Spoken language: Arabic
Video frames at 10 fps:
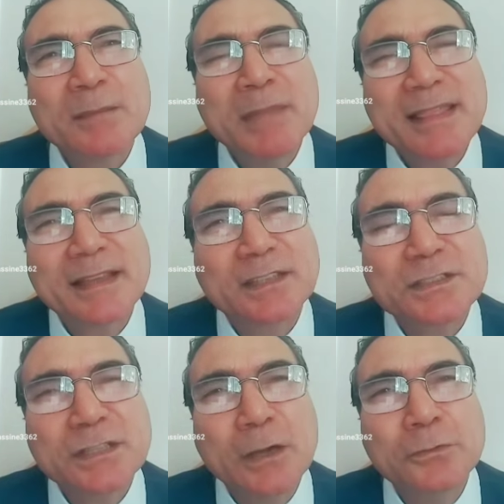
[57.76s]
ماذا
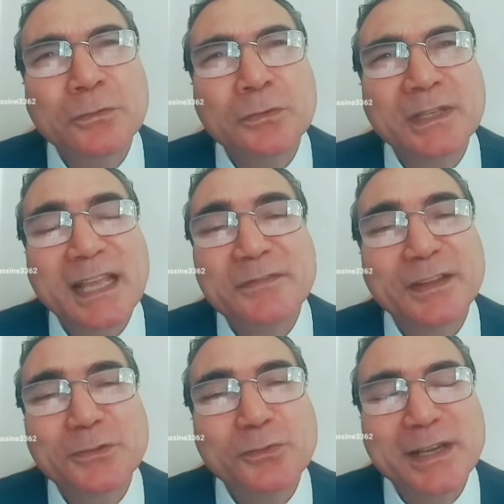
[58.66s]
تصنعون
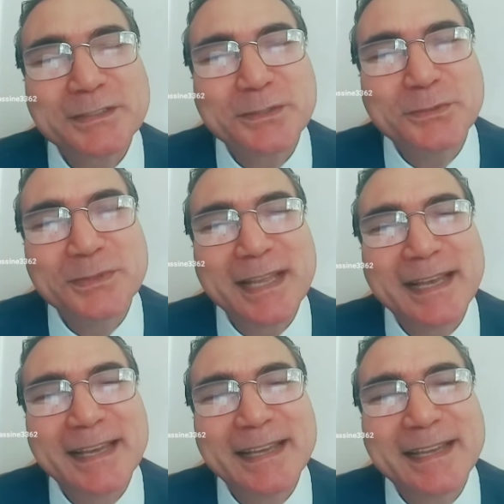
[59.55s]
كيف
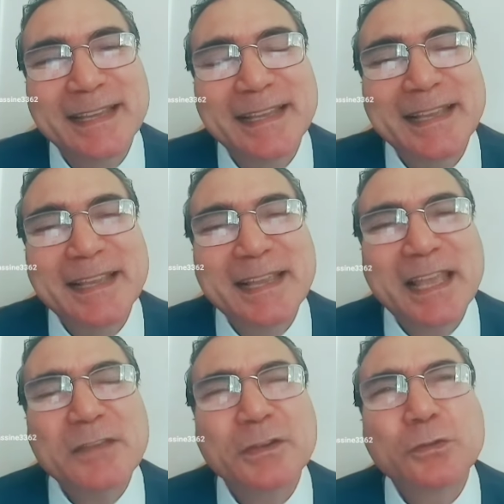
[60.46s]
تواجهونها
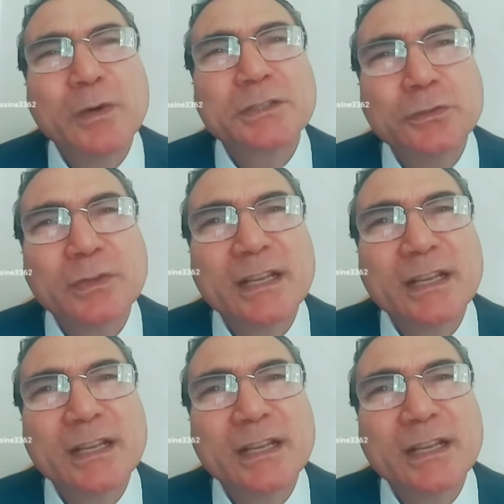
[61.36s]
كيف تواجهون